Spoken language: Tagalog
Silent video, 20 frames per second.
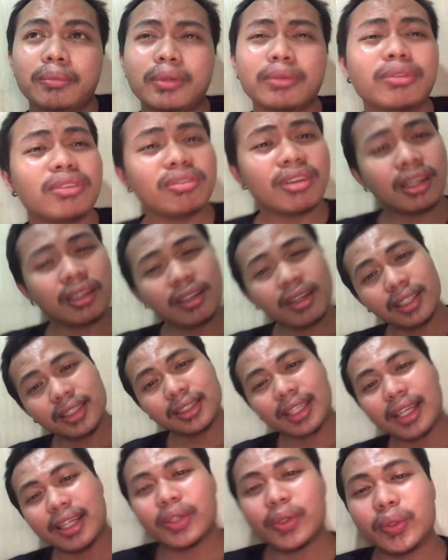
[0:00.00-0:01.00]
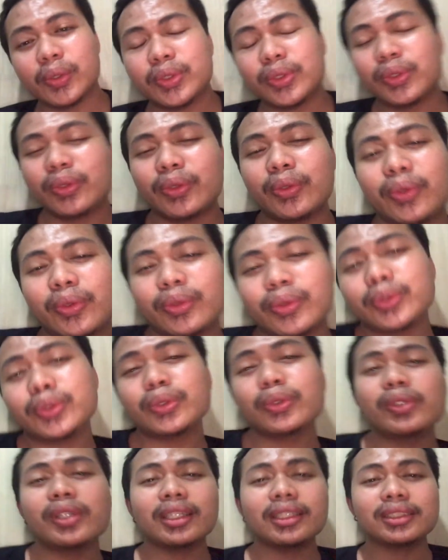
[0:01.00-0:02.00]
mag-vlog lang tayo. So
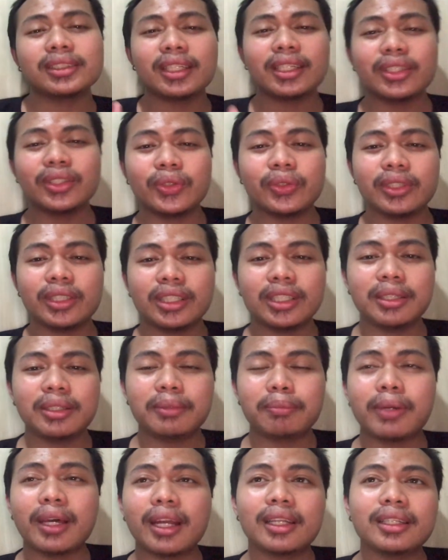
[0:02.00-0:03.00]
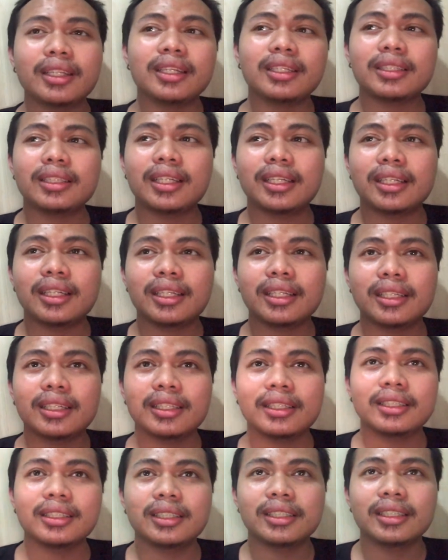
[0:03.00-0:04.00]
gusto ko lang sa inyo iparating na
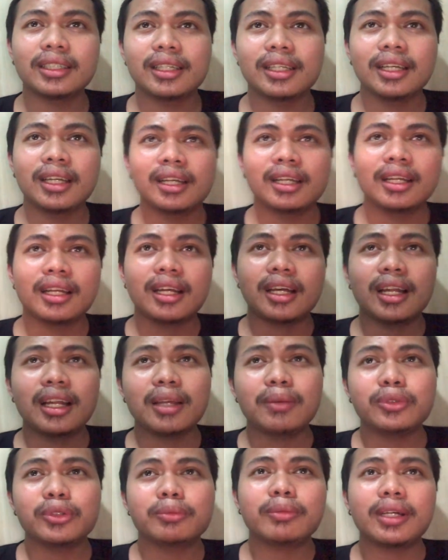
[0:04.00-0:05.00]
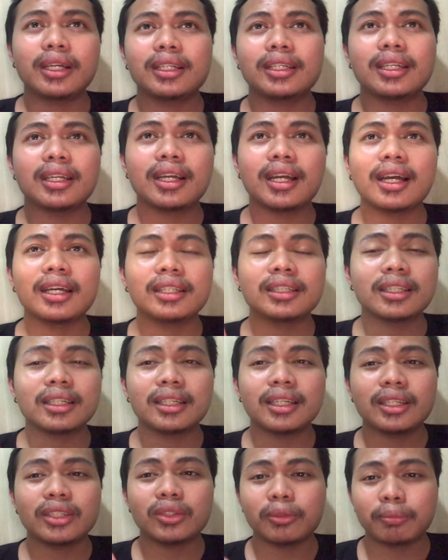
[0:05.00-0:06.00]
uh, alam nyo ba na kahit na
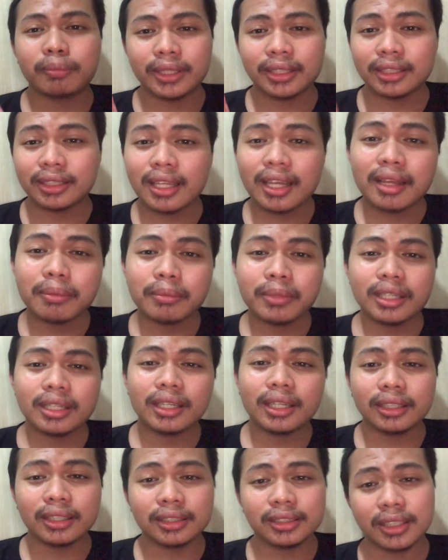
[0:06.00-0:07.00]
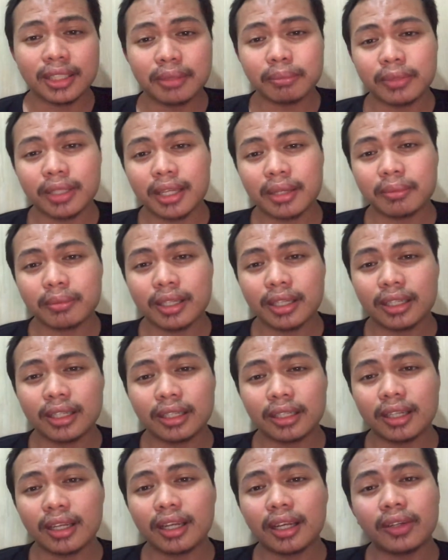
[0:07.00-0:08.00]
ganitong pandemic, at the same time na
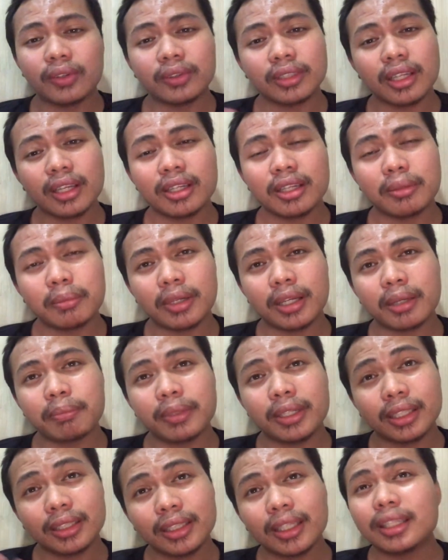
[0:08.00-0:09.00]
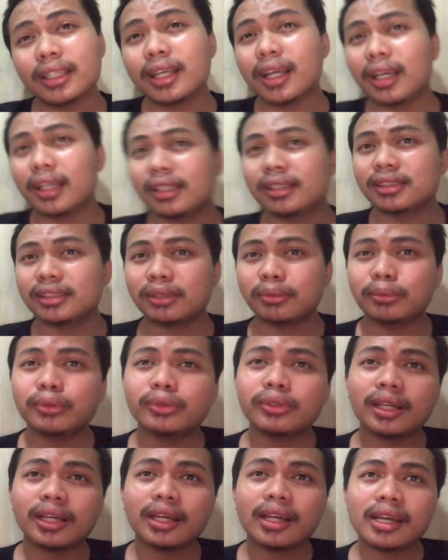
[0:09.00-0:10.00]
nagkakaroon tayo ng mga pinagdadaanan sa
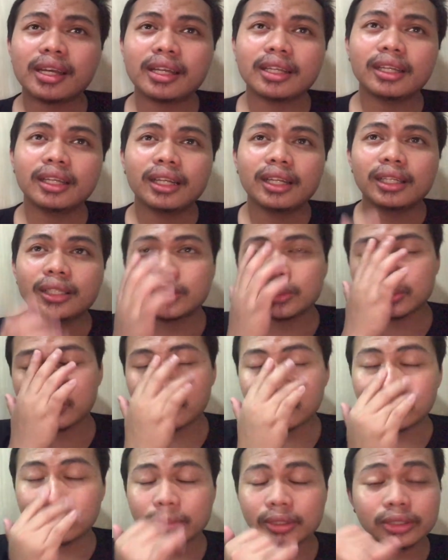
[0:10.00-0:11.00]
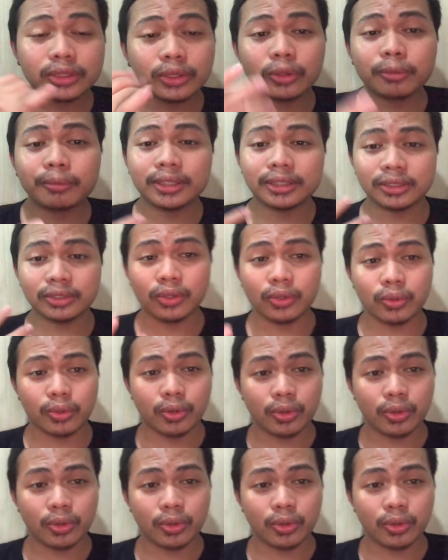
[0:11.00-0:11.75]
buhay, so the show must go